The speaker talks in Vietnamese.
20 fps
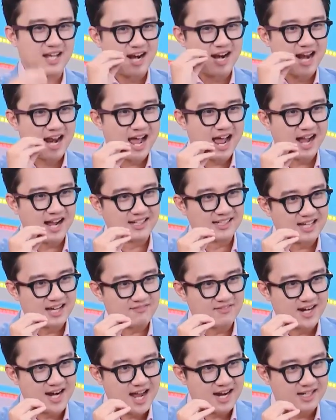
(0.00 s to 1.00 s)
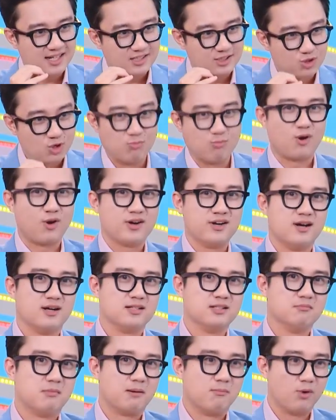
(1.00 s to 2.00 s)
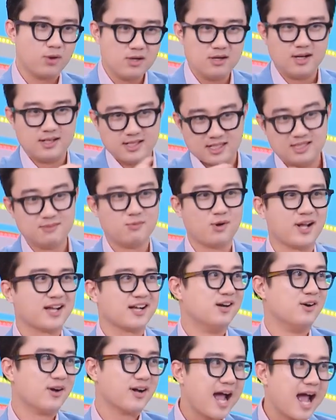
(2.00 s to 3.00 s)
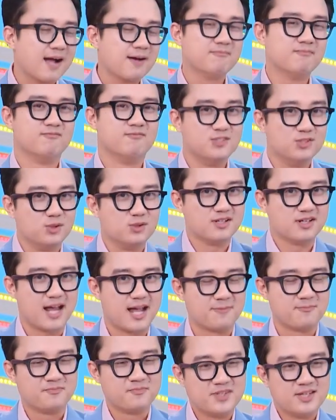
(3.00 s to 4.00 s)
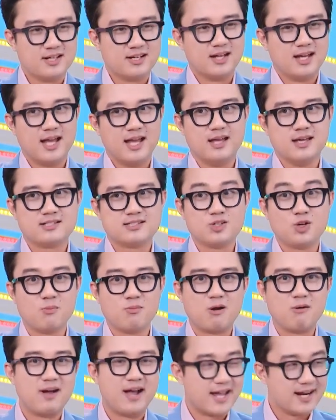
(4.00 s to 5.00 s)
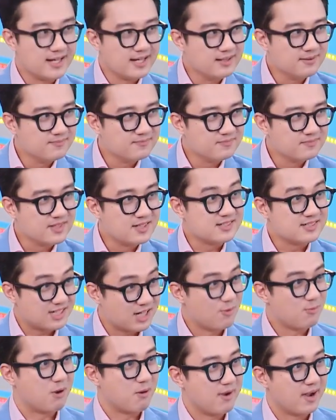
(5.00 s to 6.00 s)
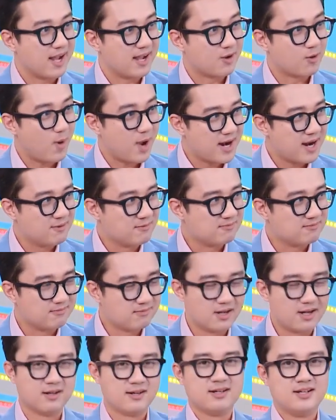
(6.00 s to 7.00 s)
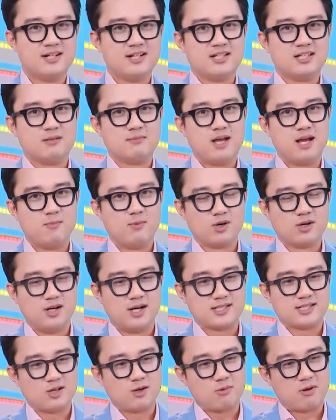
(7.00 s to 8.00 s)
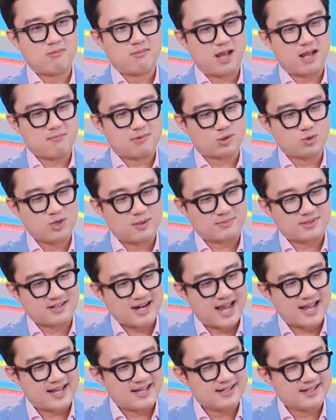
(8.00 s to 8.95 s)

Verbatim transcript: là người ta vẫn đang đi chung một con đường nhưng mà mỗi người nhìn thấy một cái cơ hội khác. Ví dụ như này, nghề xe ôm công nghệ đi. Xe ôm công nghệ quen không? Đúng không? Quen. Thì bây giờ một người xe ôm công nghệ mà thu nhập từng này